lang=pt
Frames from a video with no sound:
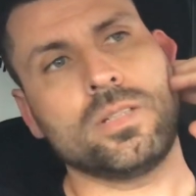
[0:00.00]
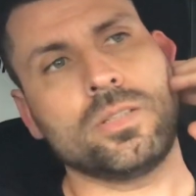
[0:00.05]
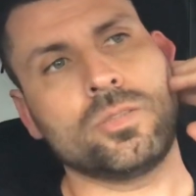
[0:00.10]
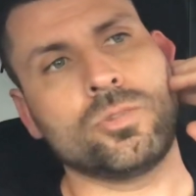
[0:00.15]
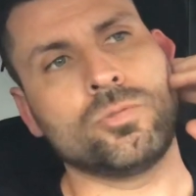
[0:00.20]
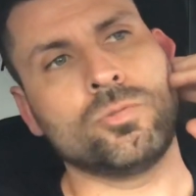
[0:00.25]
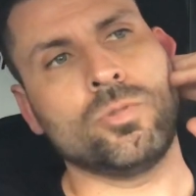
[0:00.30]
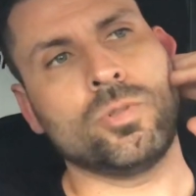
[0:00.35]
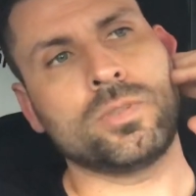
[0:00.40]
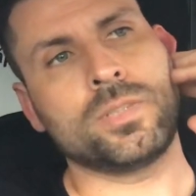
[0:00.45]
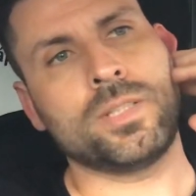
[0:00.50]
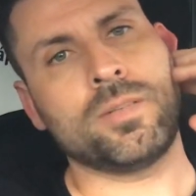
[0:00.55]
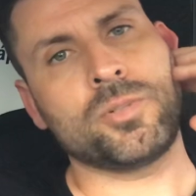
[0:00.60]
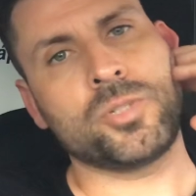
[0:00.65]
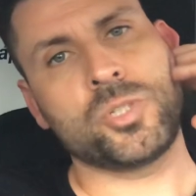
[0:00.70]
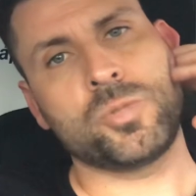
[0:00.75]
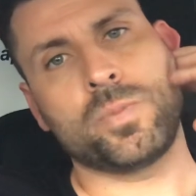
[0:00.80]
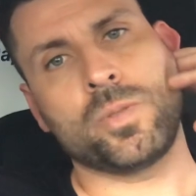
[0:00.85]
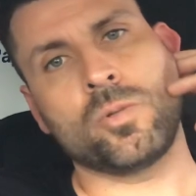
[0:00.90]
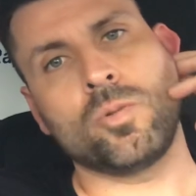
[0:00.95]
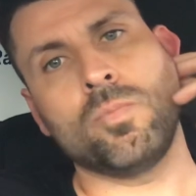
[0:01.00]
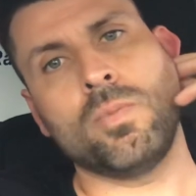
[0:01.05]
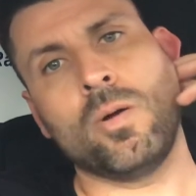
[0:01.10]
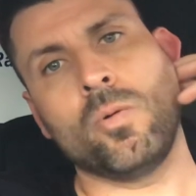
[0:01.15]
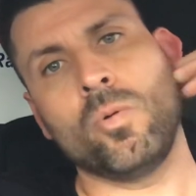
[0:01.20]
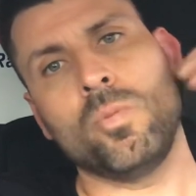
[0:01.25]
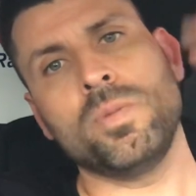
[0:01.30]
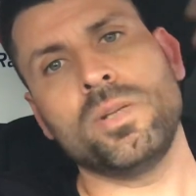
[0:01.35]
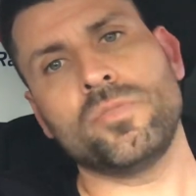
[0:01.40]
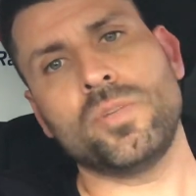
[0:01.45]
do hotel, a gente pegou uma
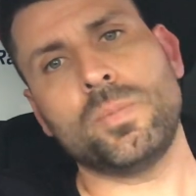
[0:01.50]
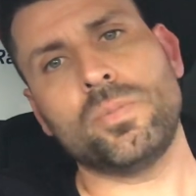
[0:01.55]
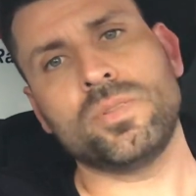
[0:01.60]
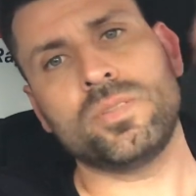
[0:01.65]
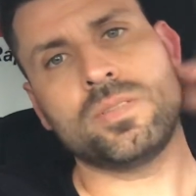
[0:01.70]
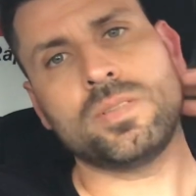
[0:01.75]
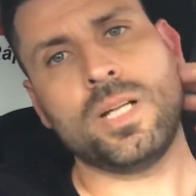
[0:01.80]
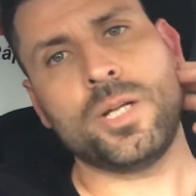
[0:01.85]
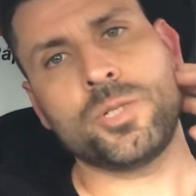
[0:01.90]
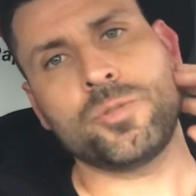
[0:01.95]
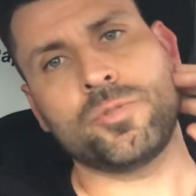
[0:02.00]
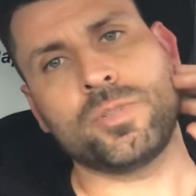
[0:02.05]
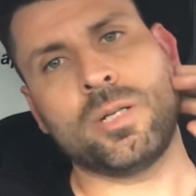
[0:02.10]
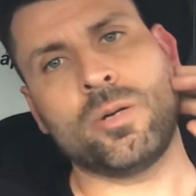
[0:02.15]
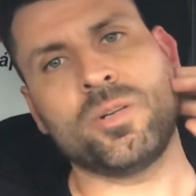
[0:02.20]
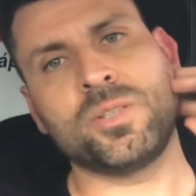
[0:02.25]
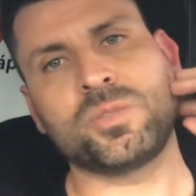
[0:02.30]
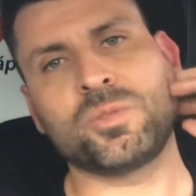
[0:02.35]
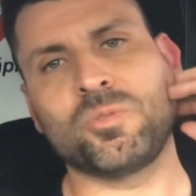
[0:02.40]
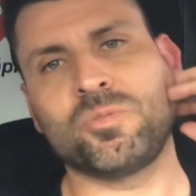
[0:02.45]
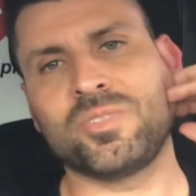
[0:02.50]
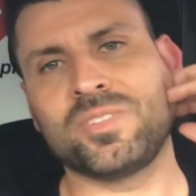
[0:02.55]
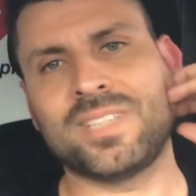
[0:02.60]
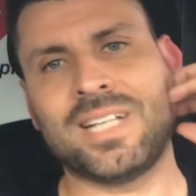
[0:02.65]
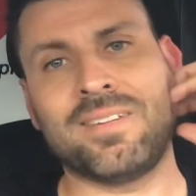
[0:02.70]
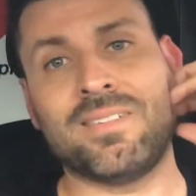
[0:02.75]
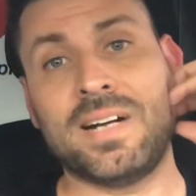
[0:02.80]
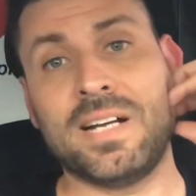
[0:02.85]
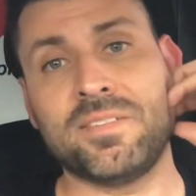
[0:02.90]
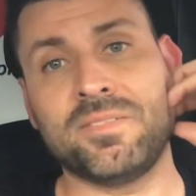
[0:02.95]
Uber e foi pro estádio. Foi a hora que eu fiz
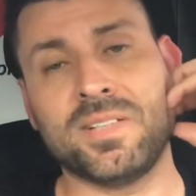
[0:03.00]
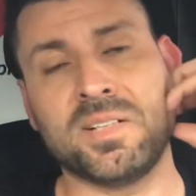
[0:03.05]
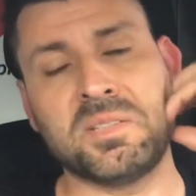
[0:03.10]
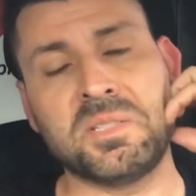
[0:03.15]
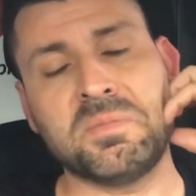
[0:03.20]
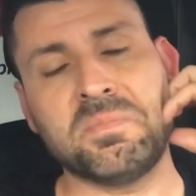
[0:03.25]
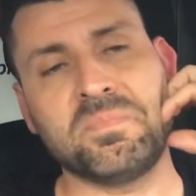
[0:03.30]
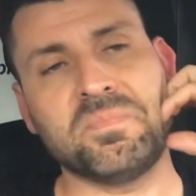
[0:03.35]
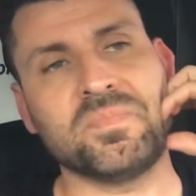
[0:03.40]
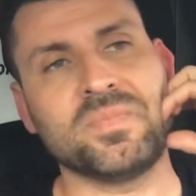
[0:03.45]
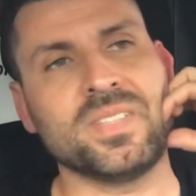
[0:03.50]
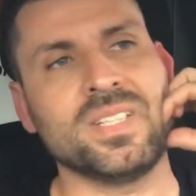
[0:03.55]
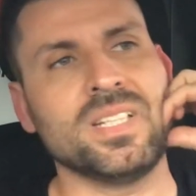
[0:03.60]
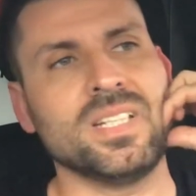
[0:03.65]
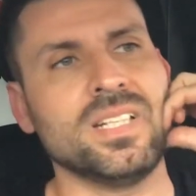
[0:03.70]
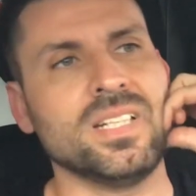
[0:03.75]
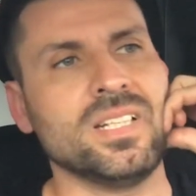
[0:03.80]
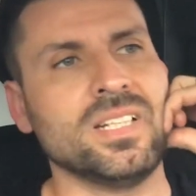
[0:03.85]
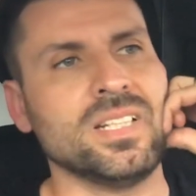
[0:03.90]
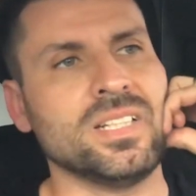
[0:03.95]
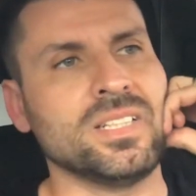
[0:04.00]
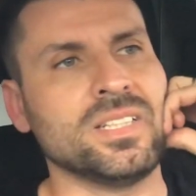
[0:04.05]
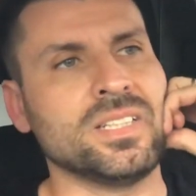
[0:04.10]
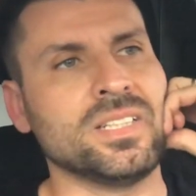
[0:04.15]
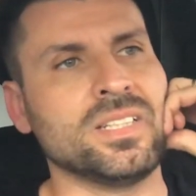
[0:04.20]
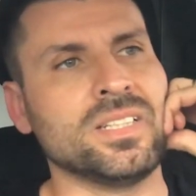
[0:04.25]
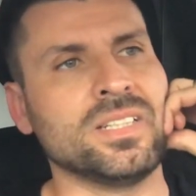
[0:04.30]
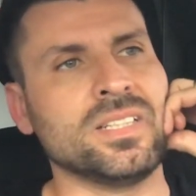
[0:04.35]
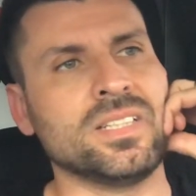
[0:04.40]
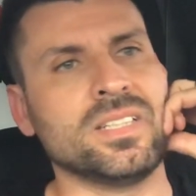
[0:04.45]
a live aí.
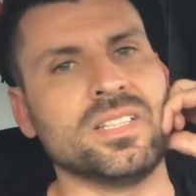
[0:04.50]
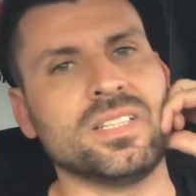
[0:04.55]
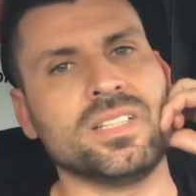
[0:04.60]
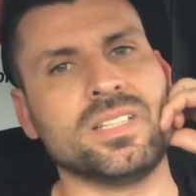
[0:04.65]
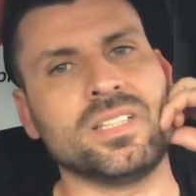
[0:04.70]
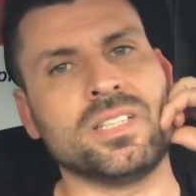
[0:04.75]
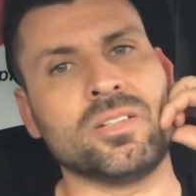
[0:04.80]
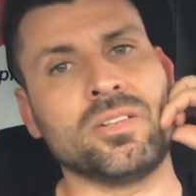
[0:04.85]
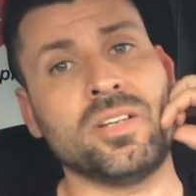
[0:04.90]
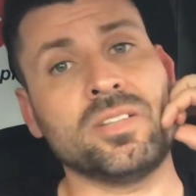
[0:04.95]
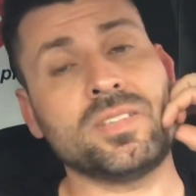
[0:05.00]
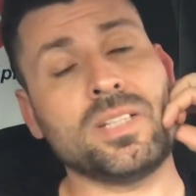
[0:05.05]
E eu nem